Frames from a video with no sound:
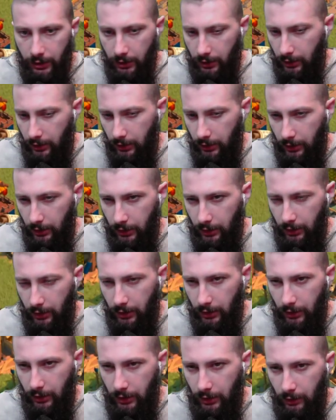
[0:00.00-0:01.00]

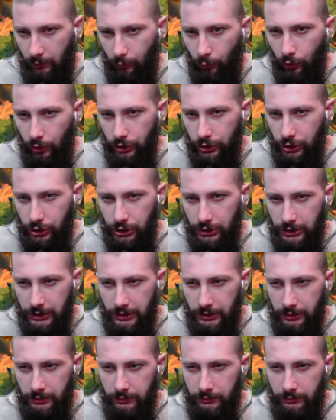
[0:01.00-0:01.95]
а, мощи,